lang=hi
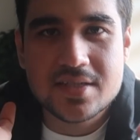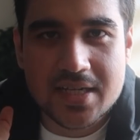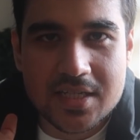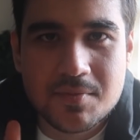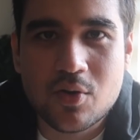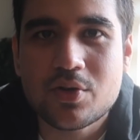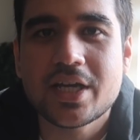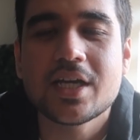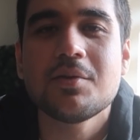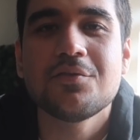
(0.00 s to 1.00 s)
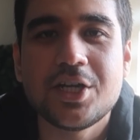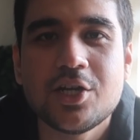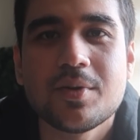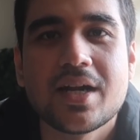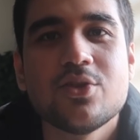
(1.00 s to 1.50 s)
जैसी बाउंड्री आएगी मैं
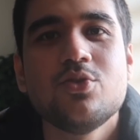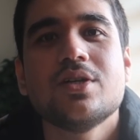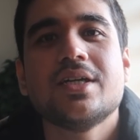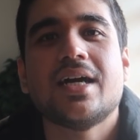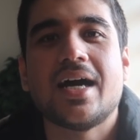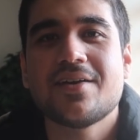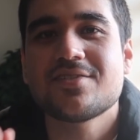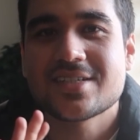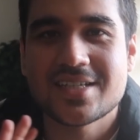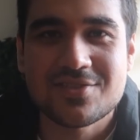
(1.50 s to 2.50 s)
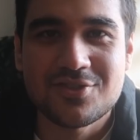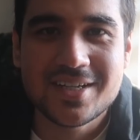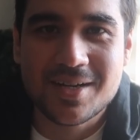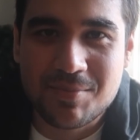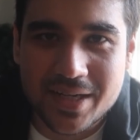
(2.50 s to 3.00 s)
वीडियो बना दूं कि आई हैव
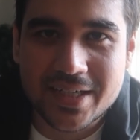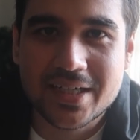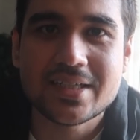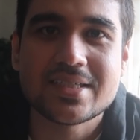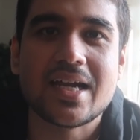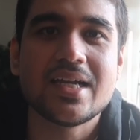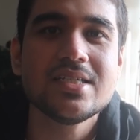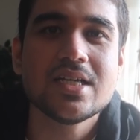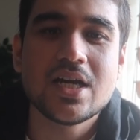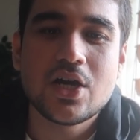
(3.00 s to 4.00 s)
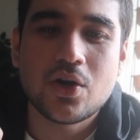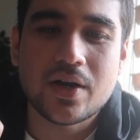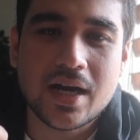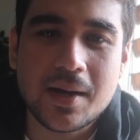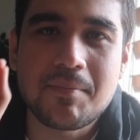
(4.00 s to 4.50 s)
सक्सेसफुली कंप्लीटेड अ चैलेंज
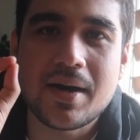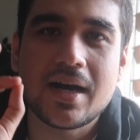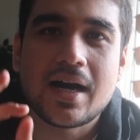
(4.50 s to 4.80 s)
और अब